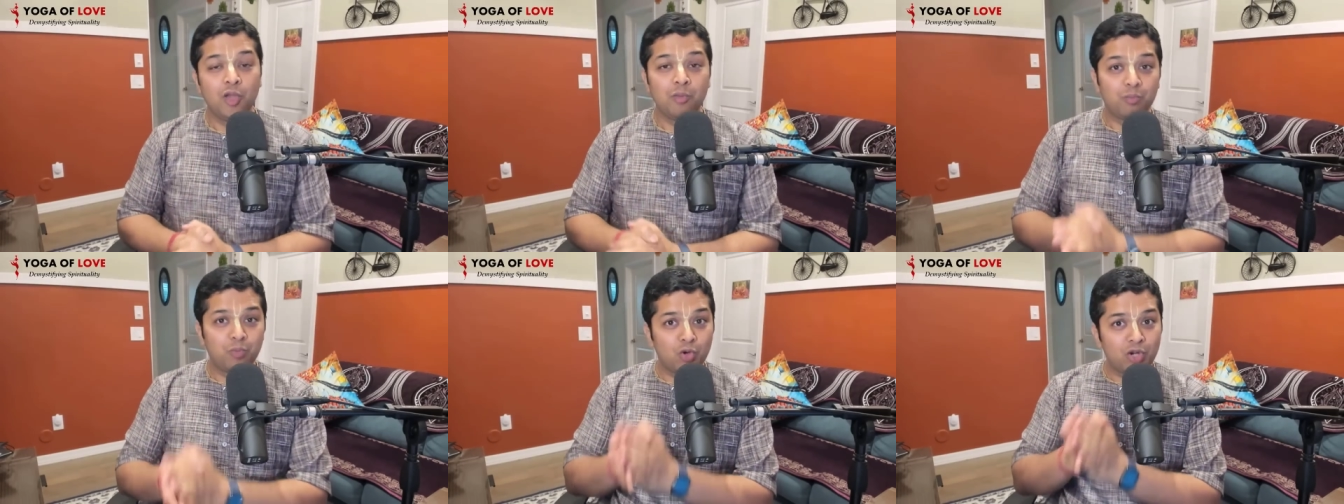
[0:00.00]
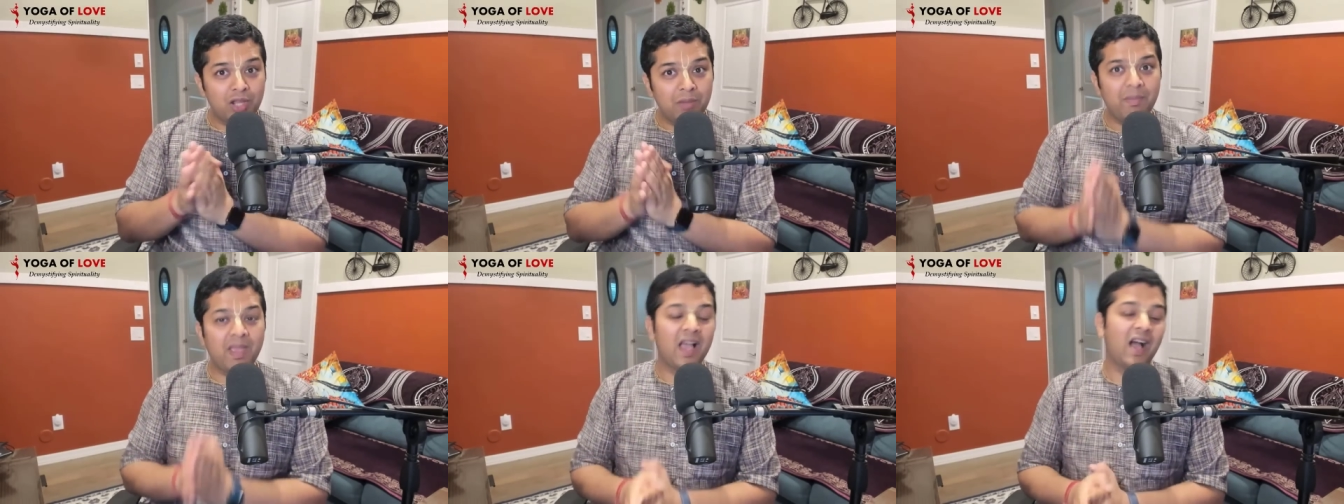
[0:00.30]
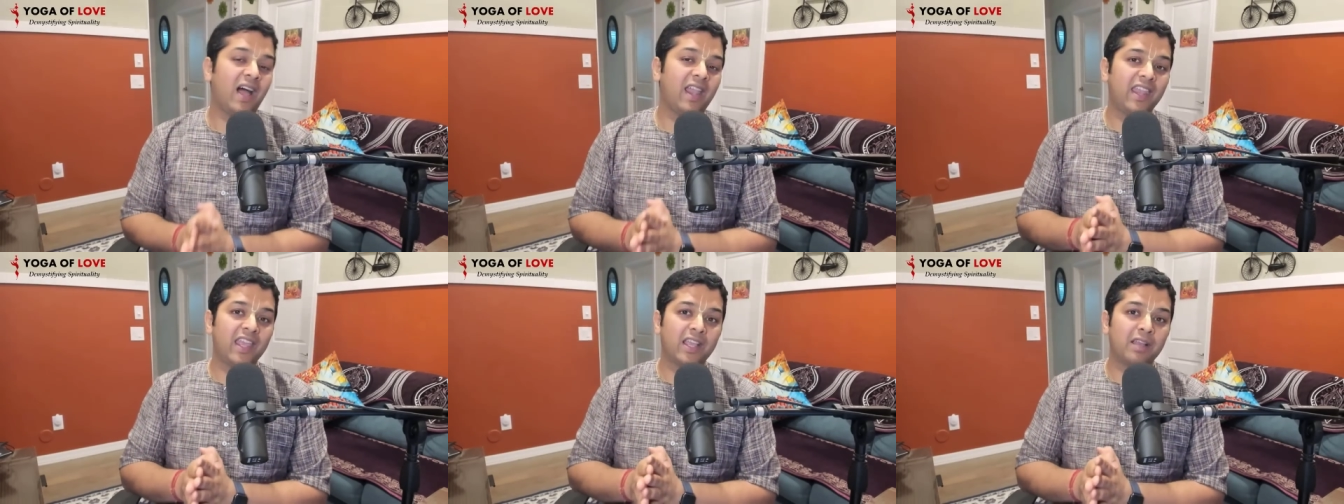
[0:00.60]
पूरी में
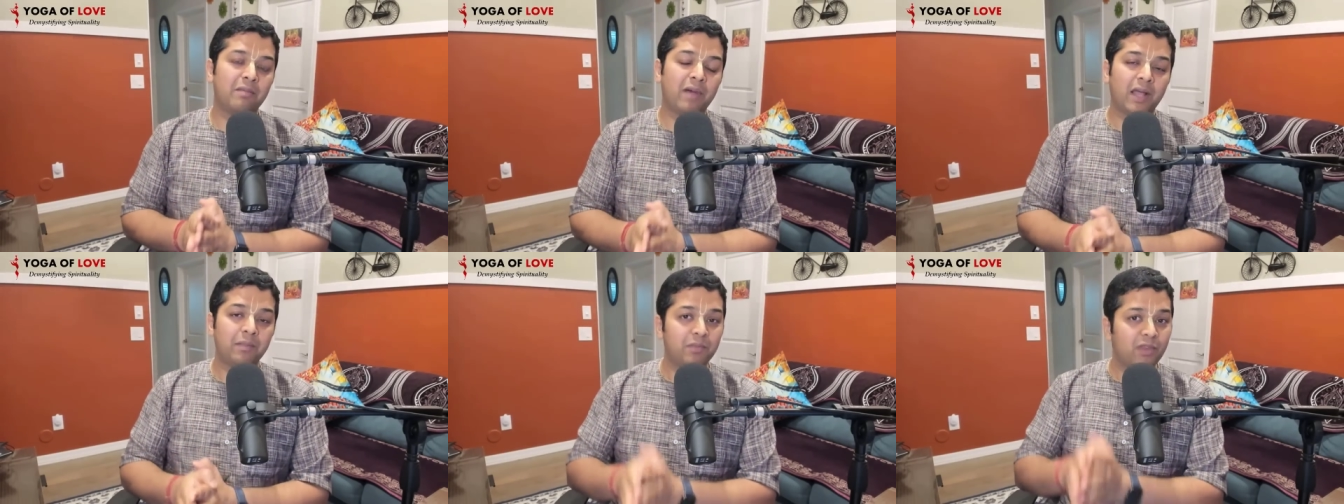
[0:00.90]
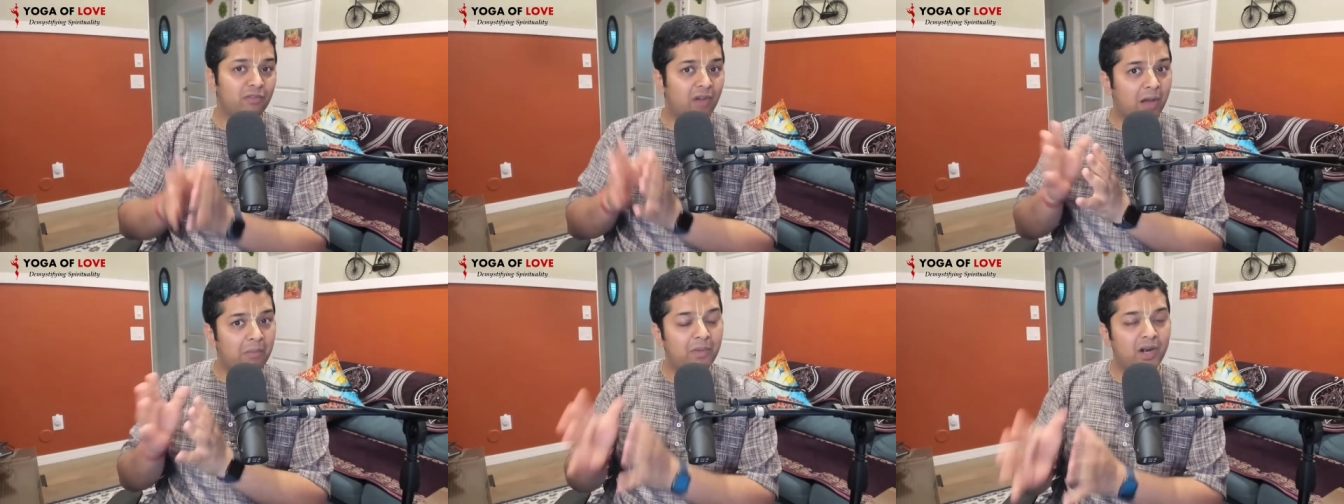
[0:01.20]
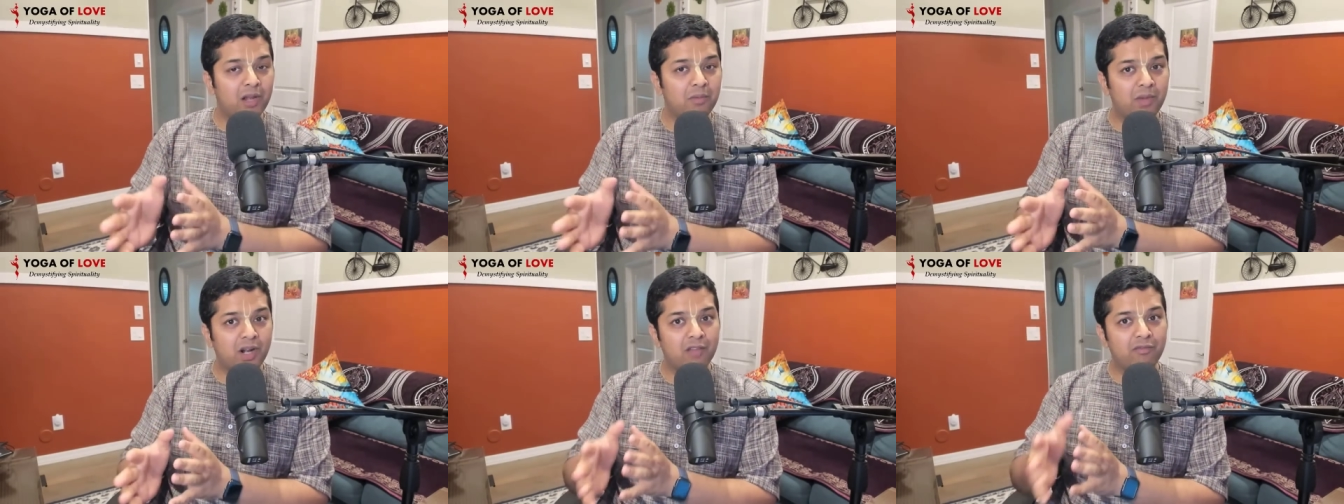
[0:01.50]
आने के बाद भी वहाँ
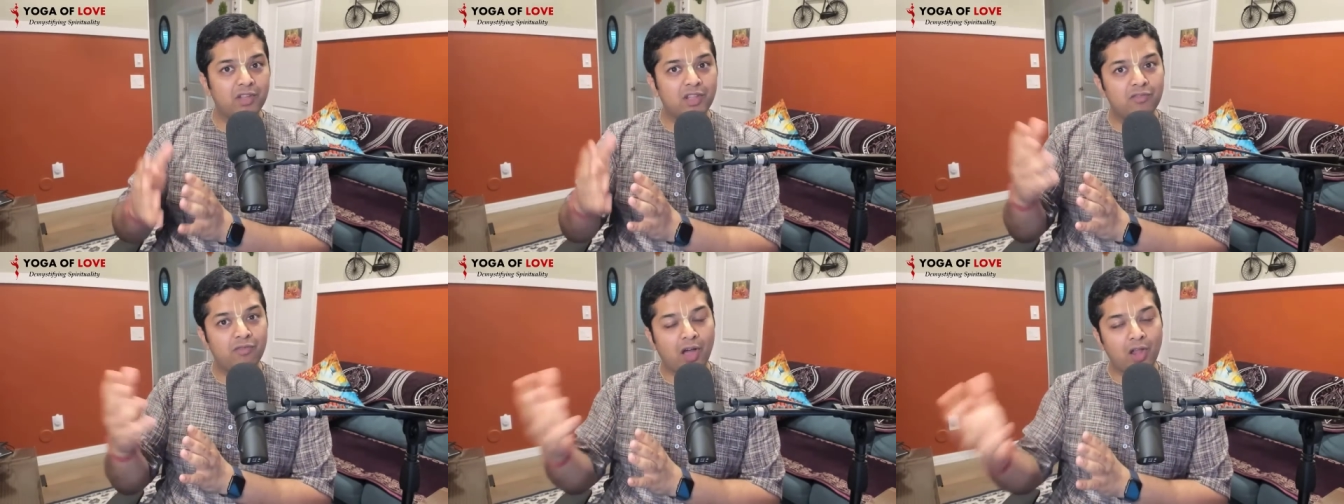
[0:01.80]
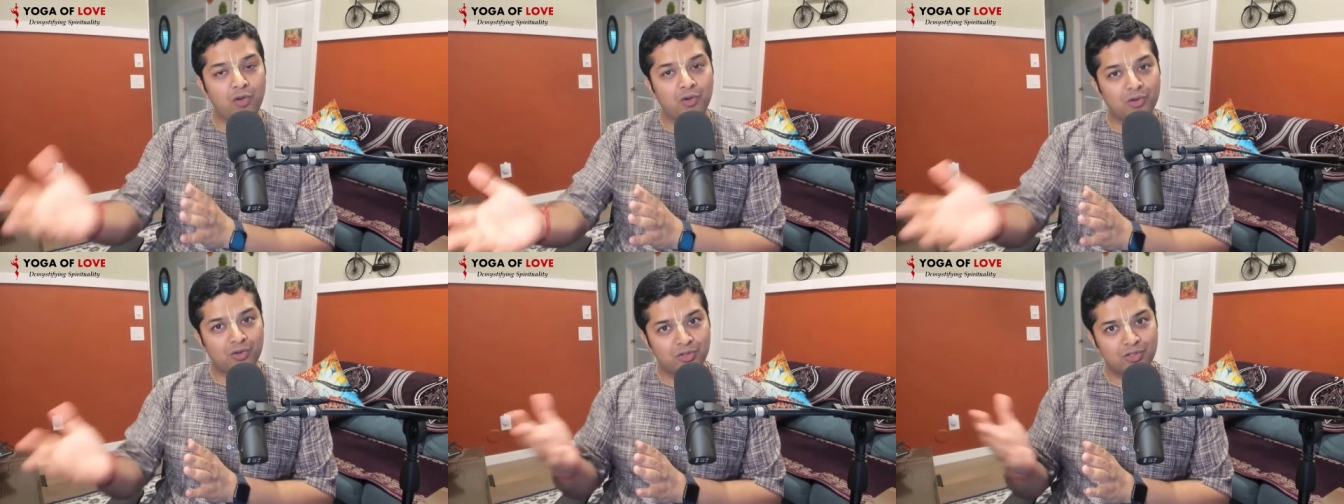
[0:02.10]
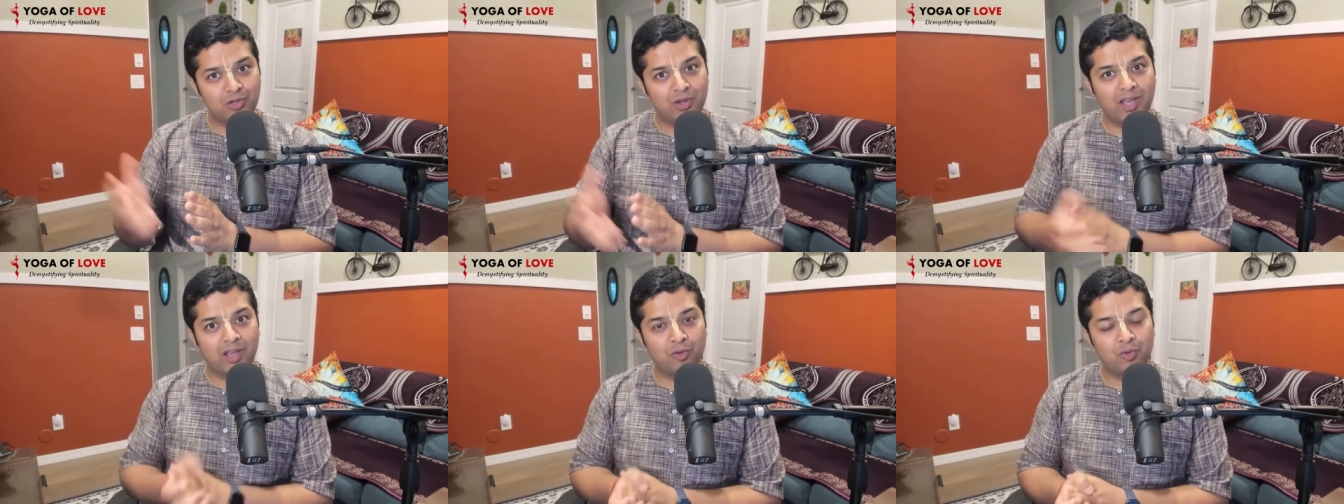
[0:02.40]
बड़े बड़े विद्वानों को
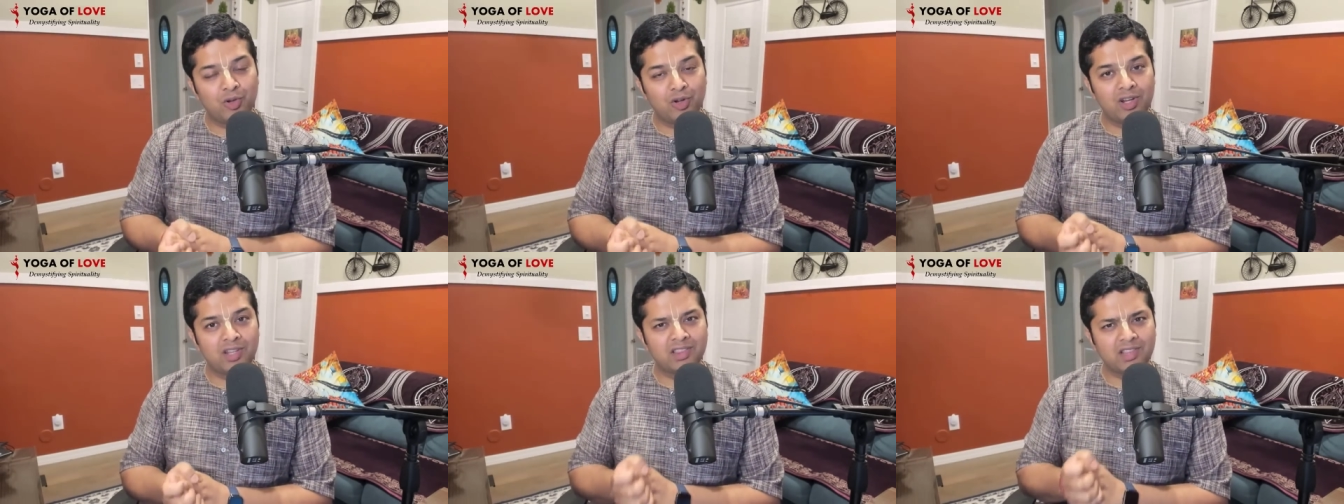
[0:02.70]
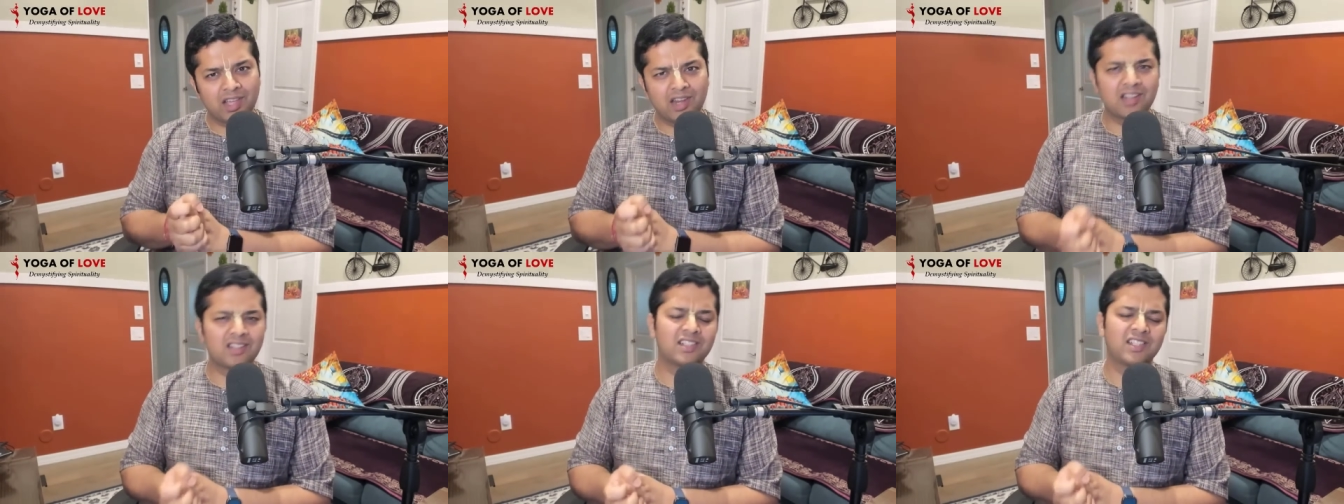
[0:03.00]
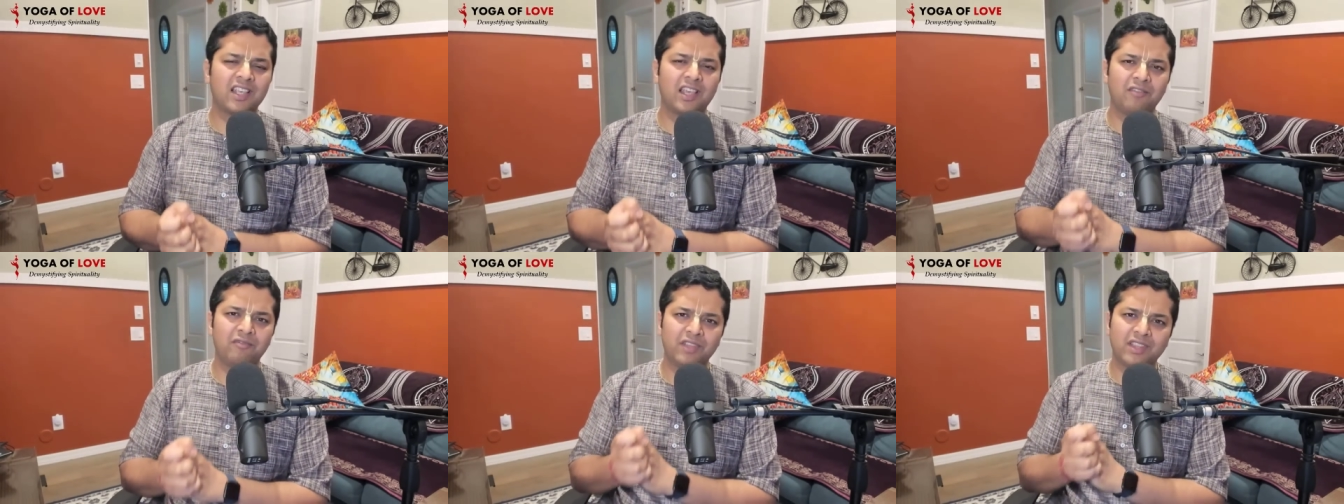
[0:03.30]
जो है उन्होंने तर्क
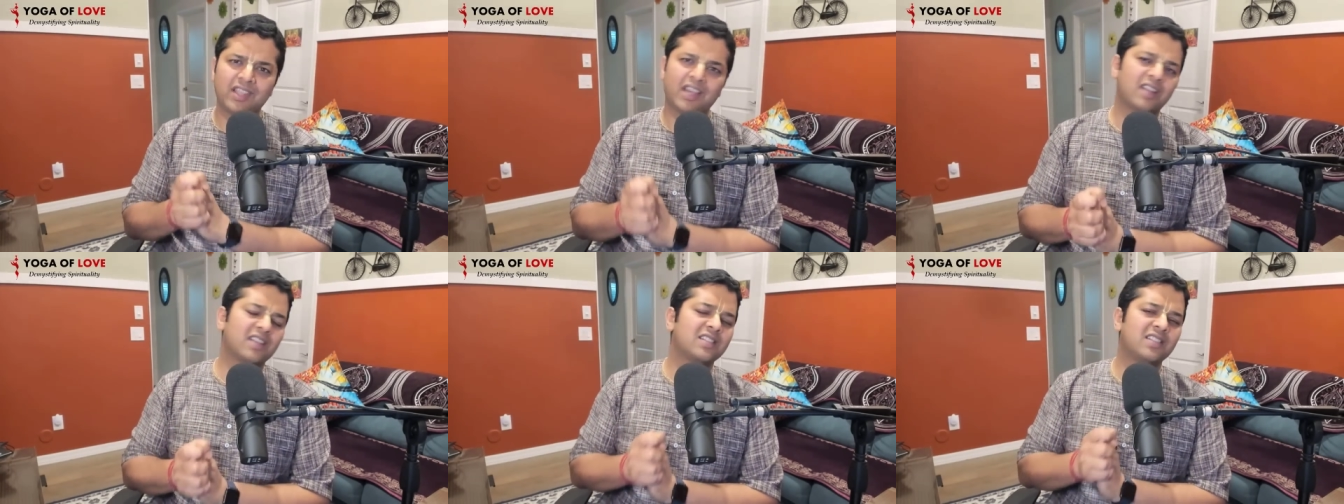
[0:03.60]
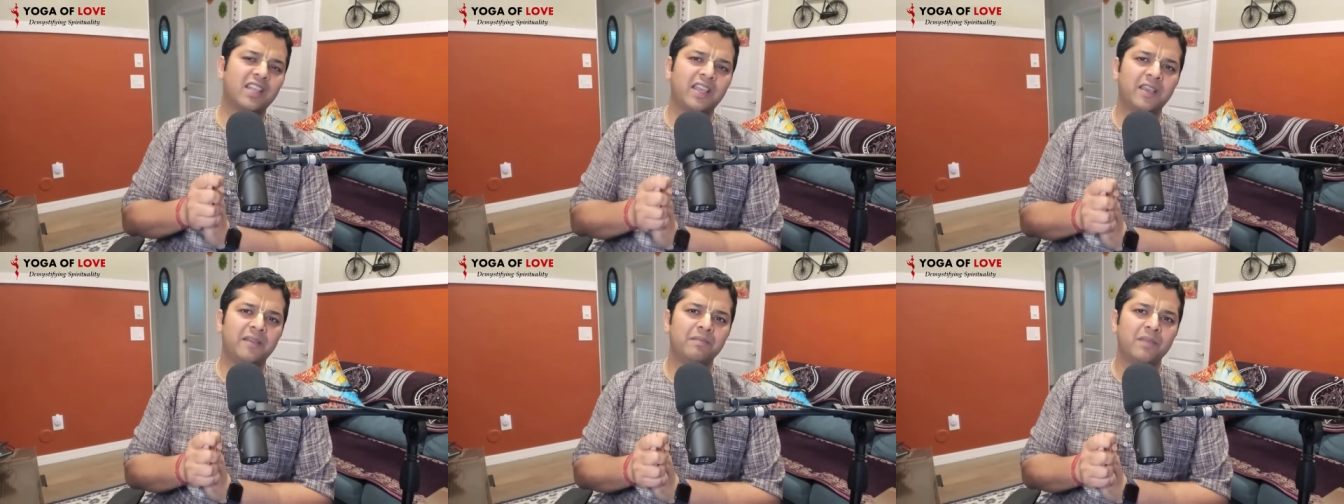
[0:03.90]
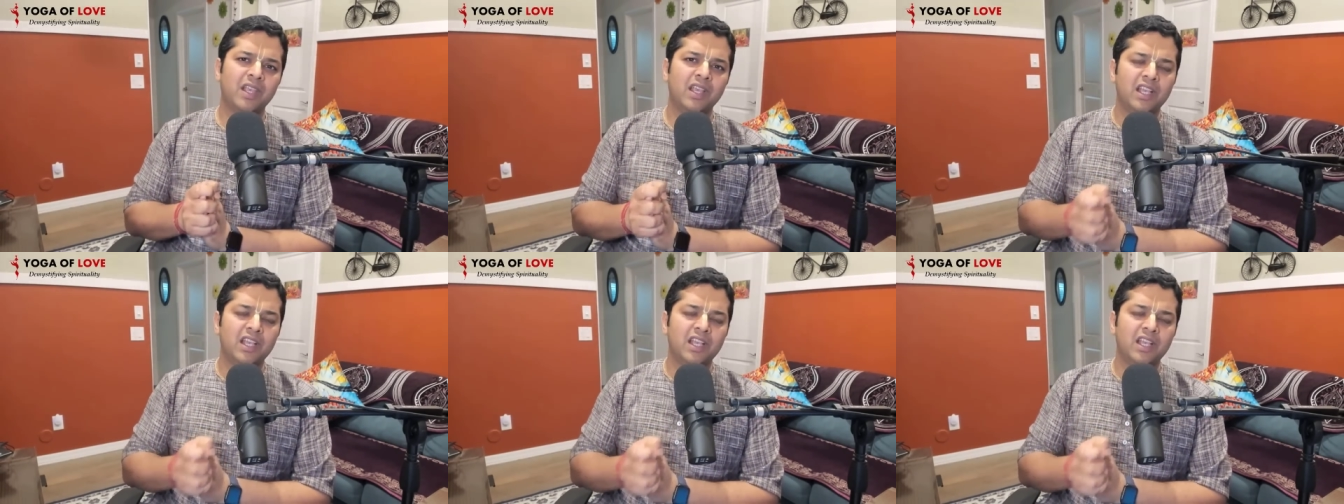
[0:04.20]
से वितर्क से